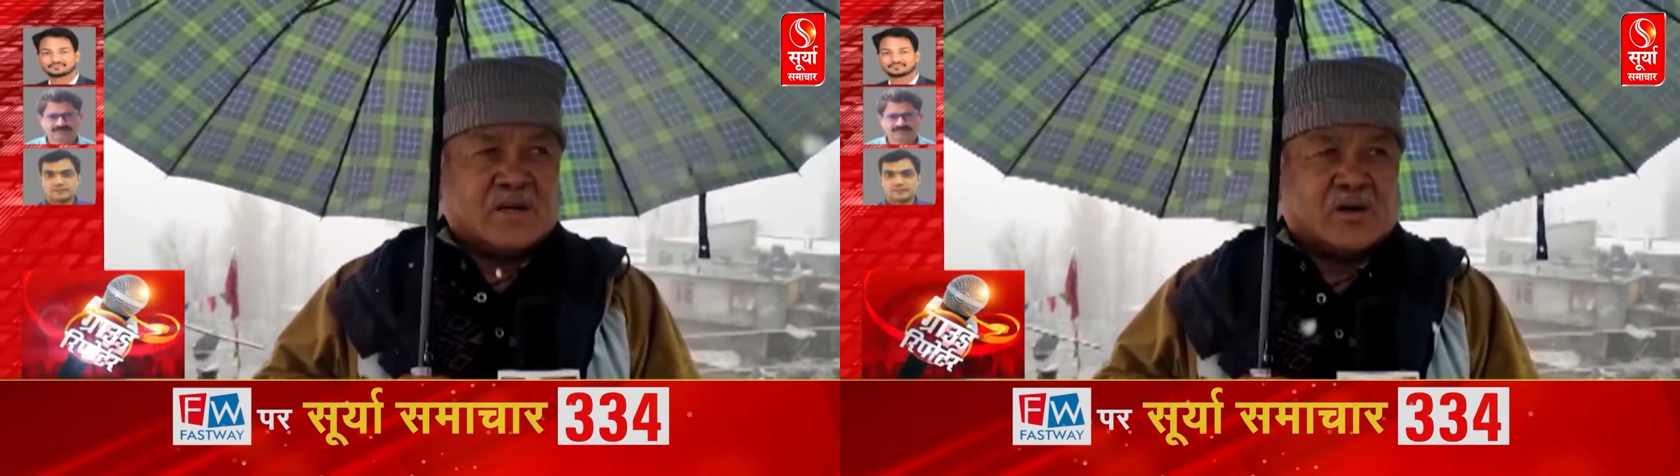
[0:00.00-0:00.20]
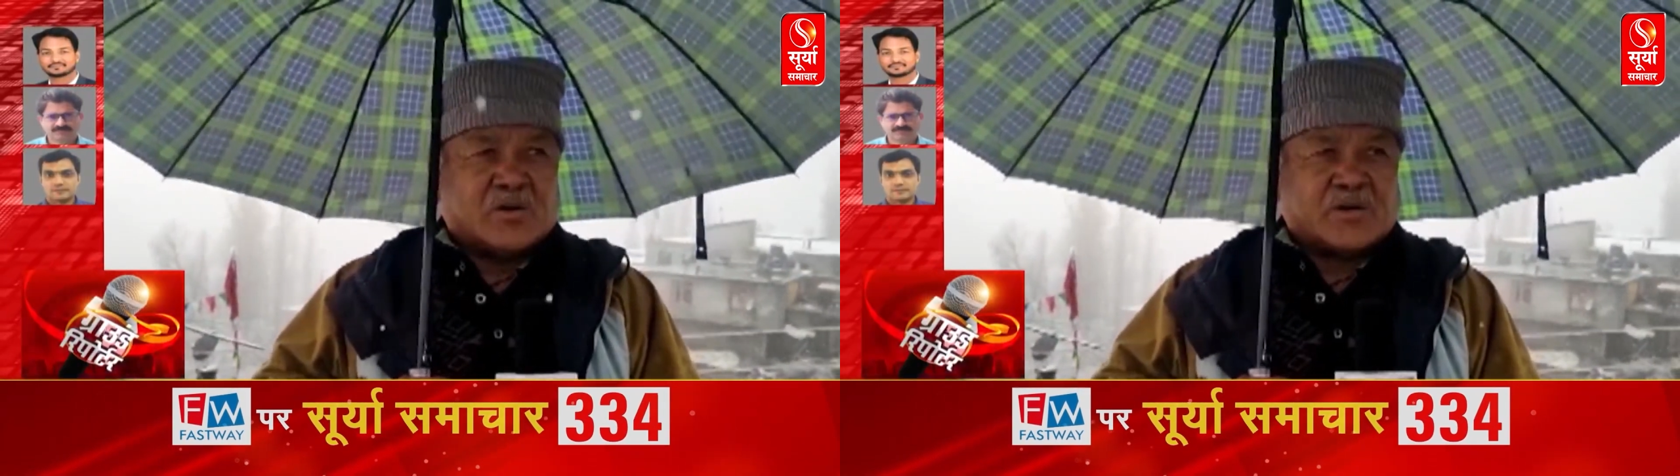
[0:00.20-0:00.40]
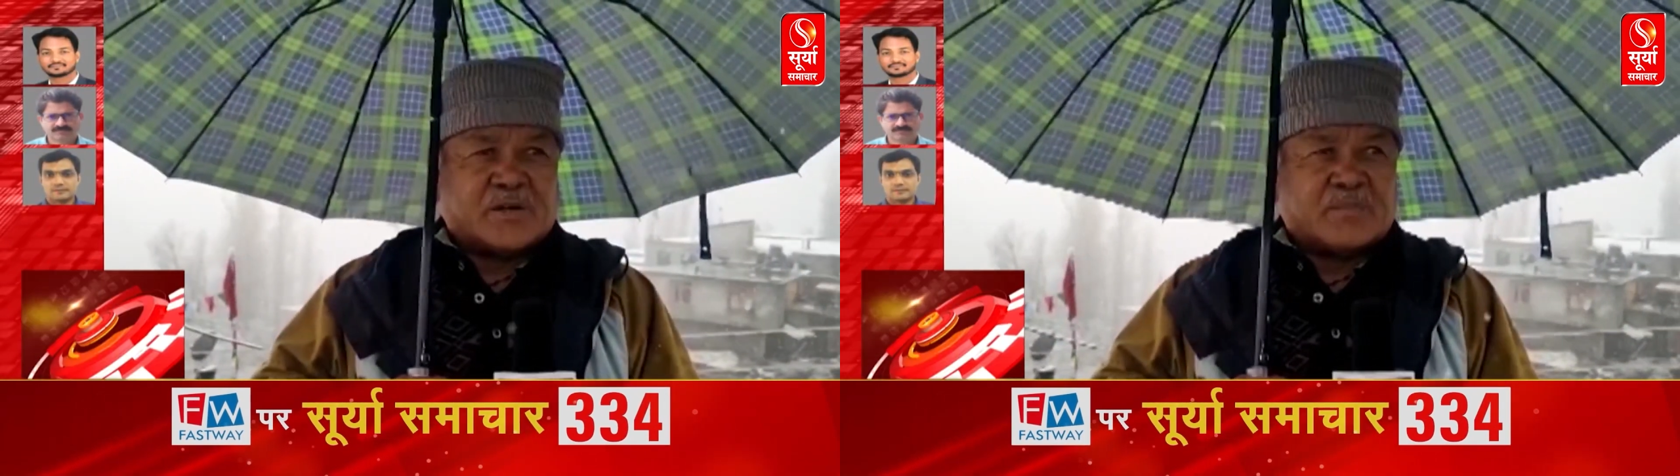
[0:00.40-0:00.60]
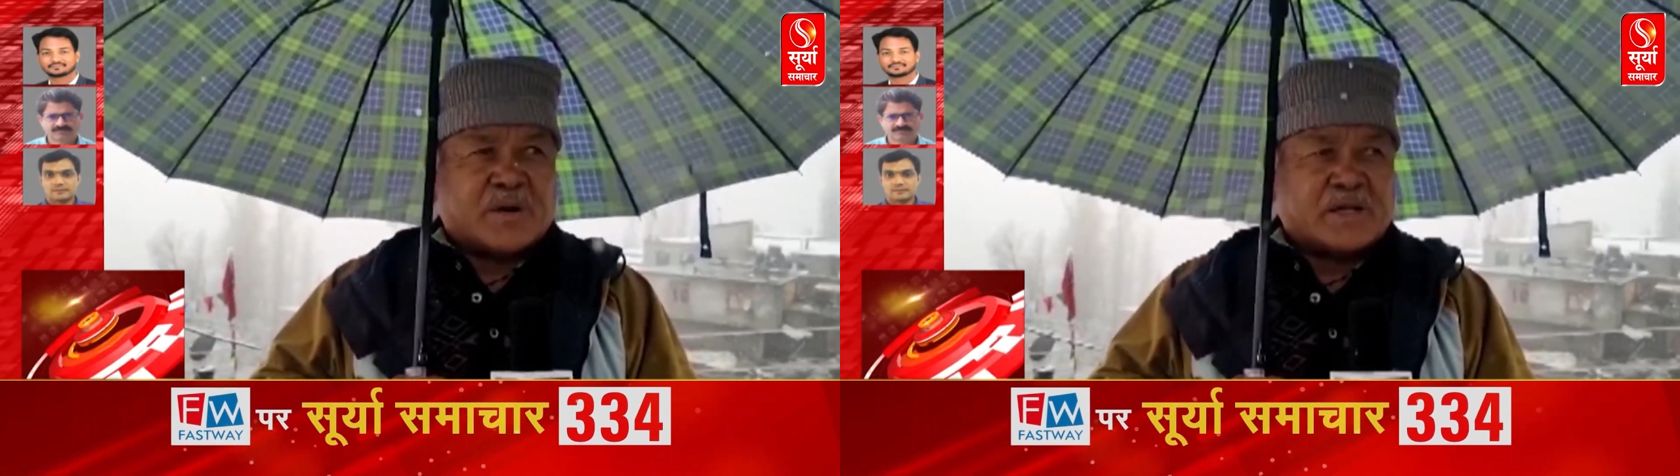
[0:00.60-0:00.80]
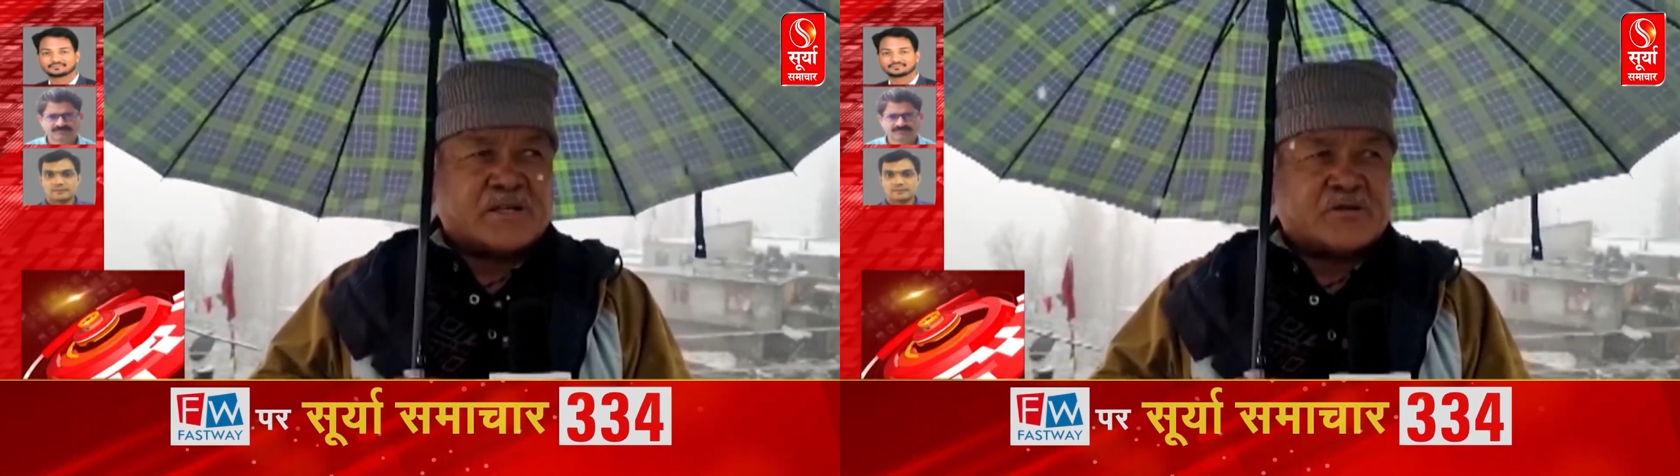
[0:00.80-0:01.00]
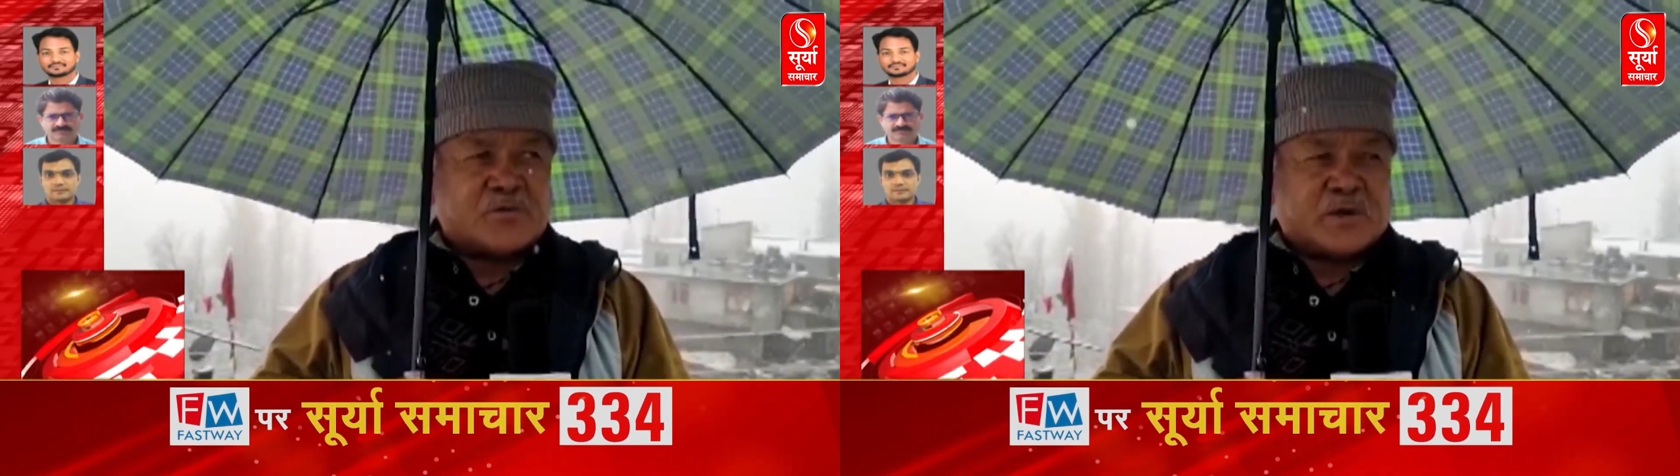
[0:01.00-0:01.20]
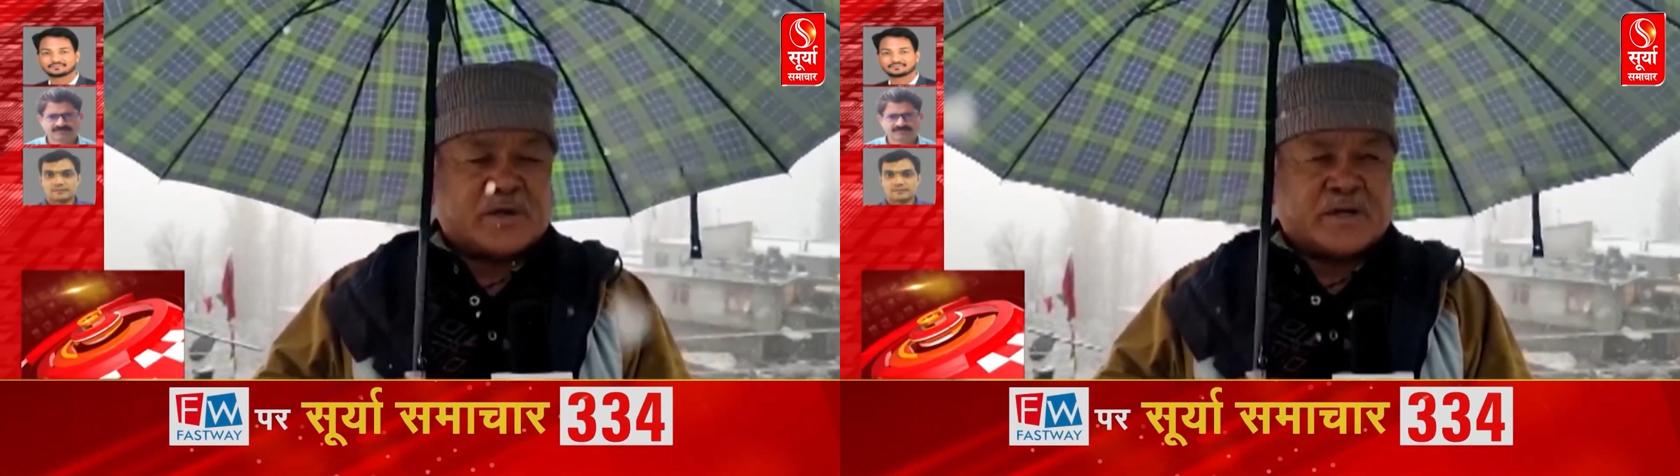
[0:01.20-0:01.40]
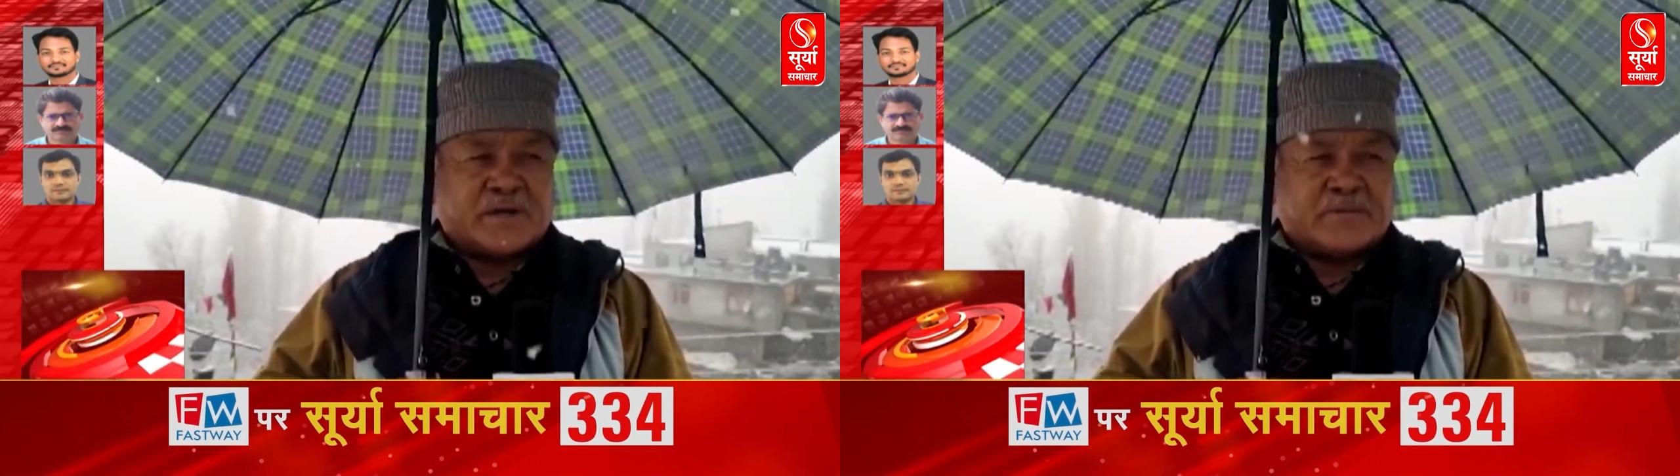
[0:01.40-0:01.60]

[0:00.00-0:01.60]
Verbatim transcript: और ये बारिश जो है